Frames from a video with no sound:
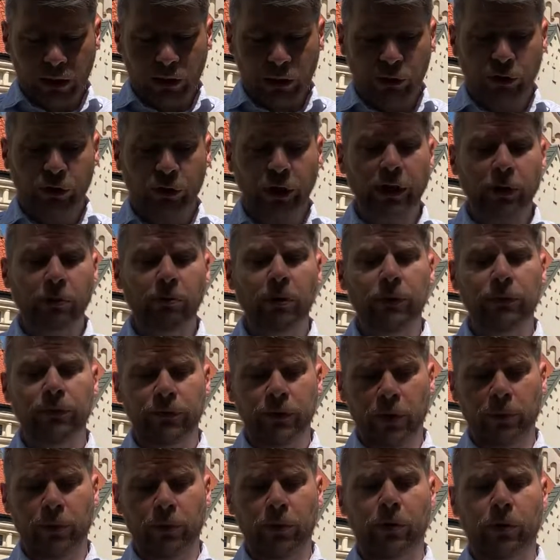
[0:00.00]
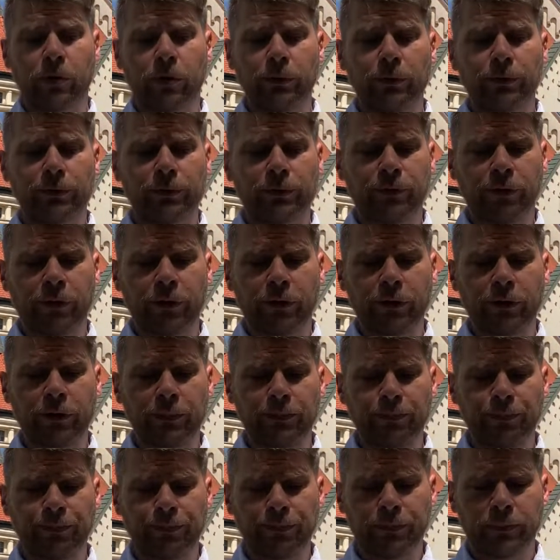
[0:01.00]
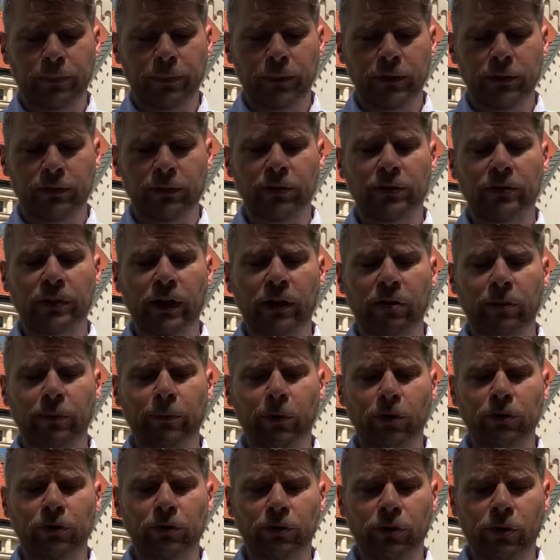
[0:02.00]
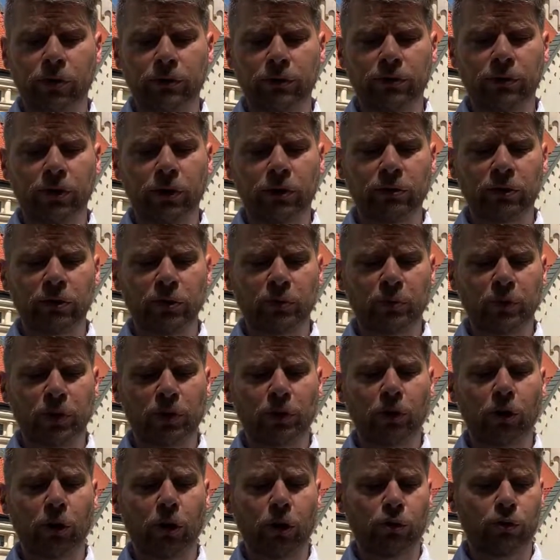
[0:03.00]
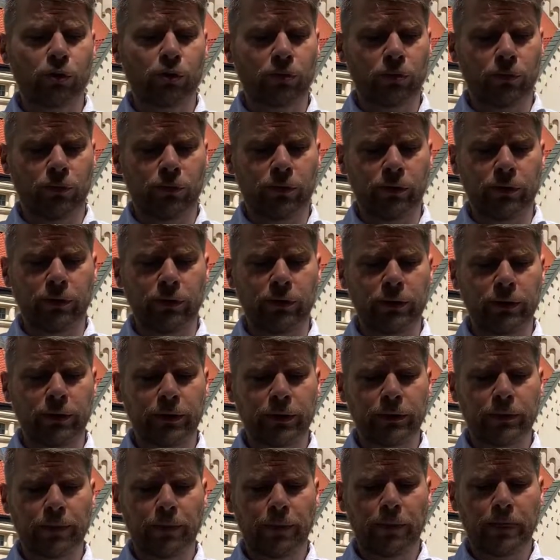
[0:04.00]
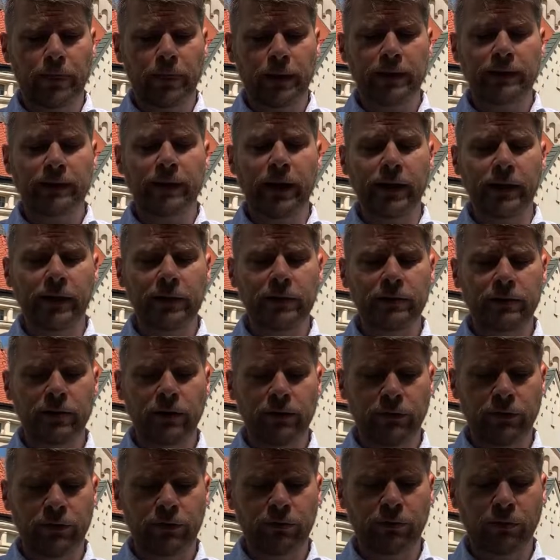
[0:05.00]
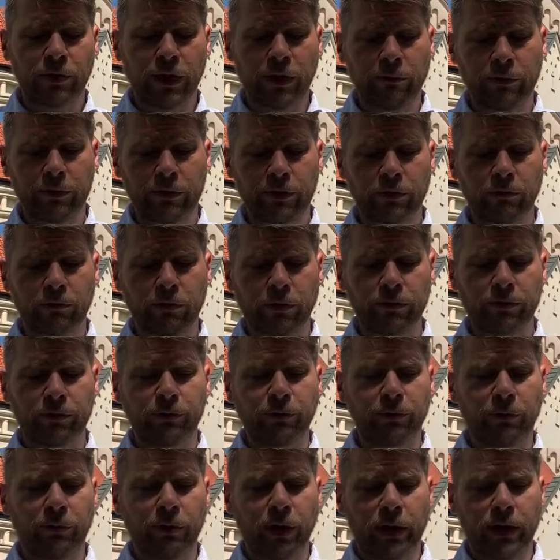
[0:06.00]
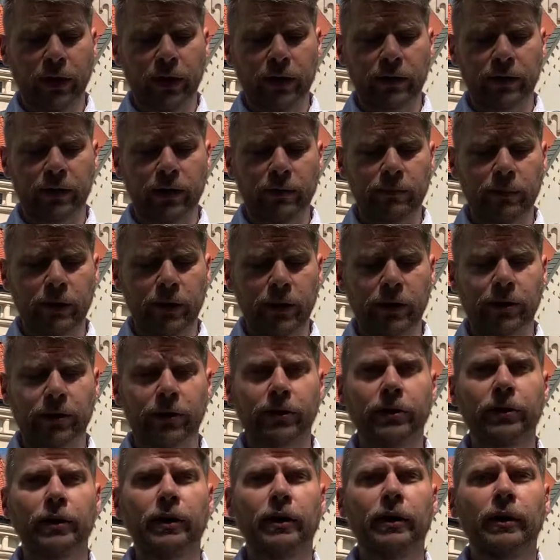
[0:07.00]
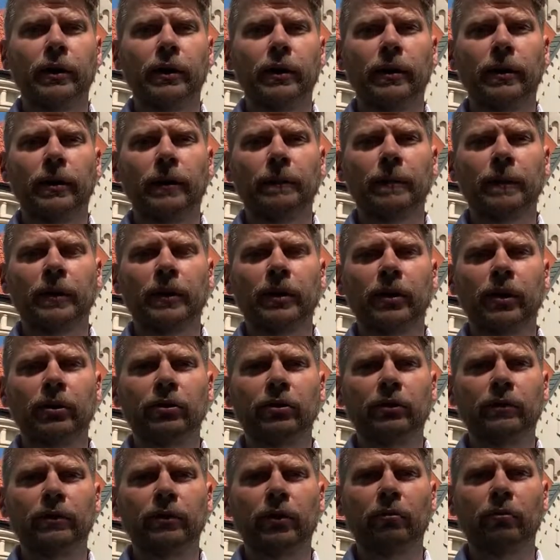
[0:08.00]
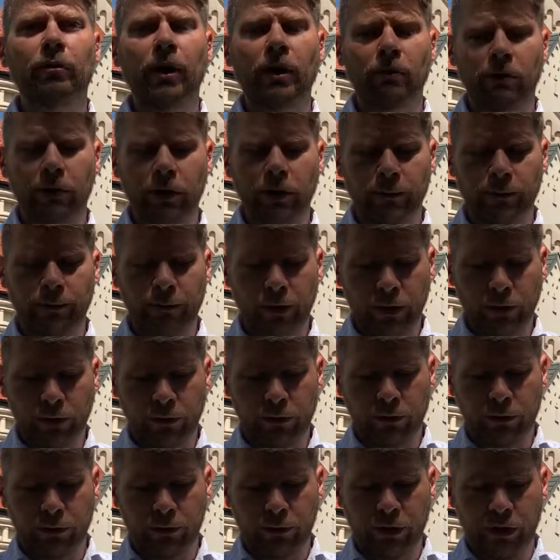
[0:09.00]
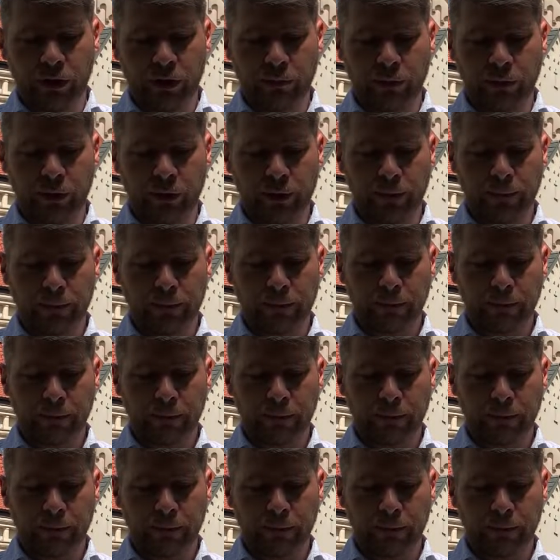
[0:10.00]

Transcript: Rzekłem w niepokoju swoim, zostałem odtrącony sprzed oczu Twoich. Zaiste wysłuchałeś głosu błagania mego, kiedy wołałem do Ciebie